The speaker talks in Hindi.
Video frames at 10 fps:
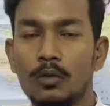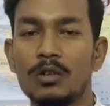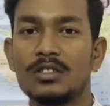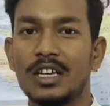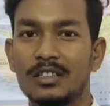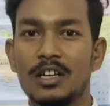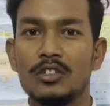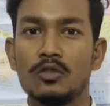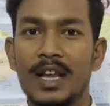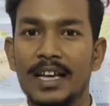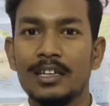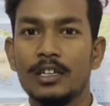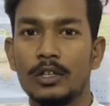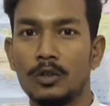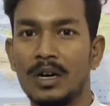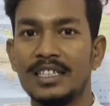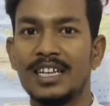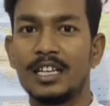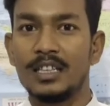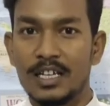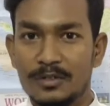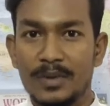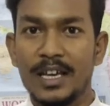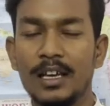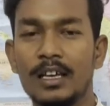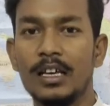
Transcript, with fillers: वो 17 जुलाई 2010 में